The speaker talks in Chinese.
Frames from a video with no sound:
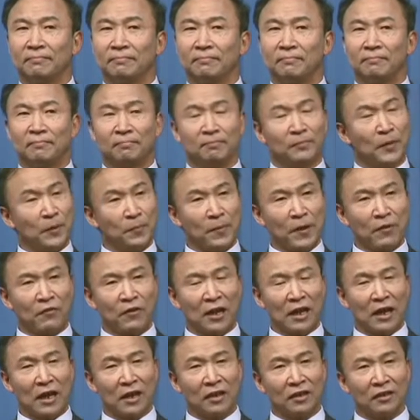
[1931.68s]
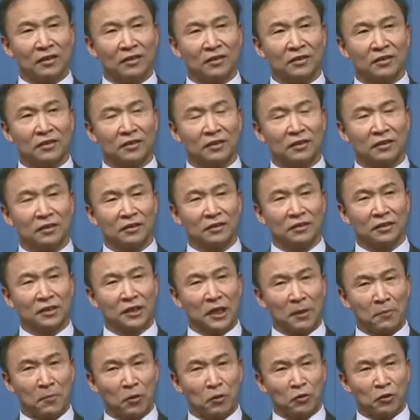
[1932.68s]
没办法了，
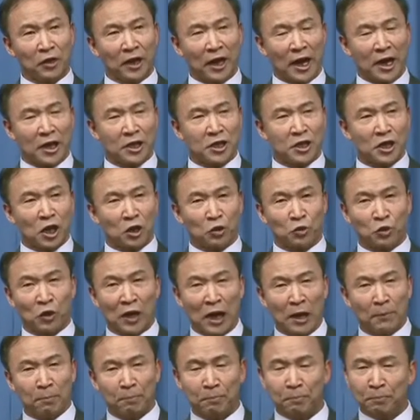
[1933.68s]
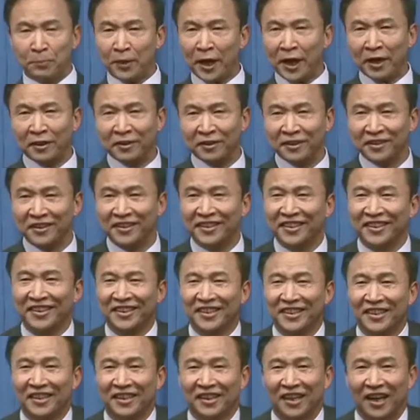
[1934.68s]
贾宝玉还是要说啊，爹，
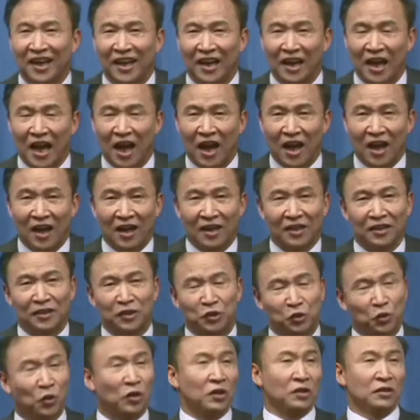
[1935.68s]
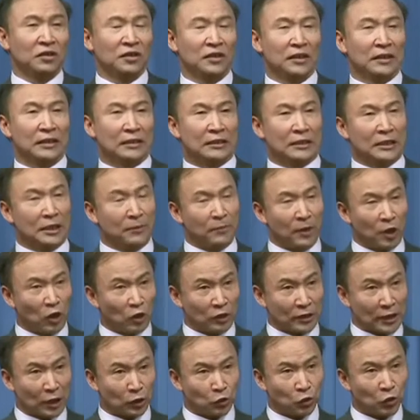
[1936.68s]
哎呀，说你们老
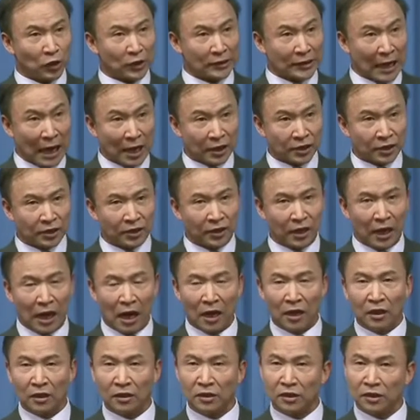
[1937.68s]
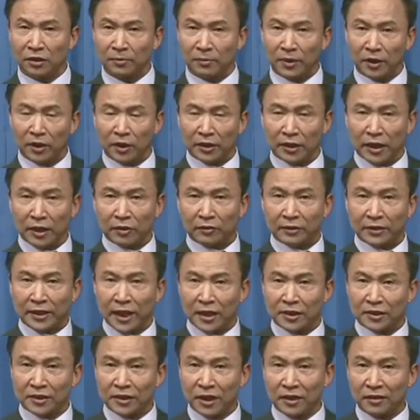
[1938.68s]
家出了大事儿啊，你们老家有个袋
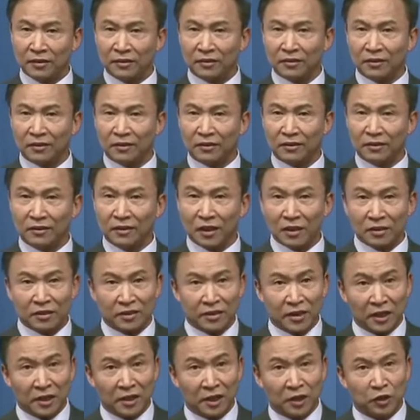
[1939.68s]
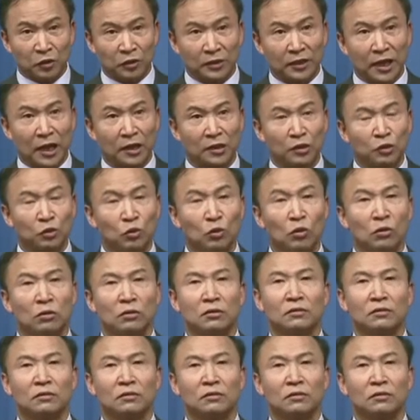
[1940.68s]
子山，袋子山上有个袋子洞，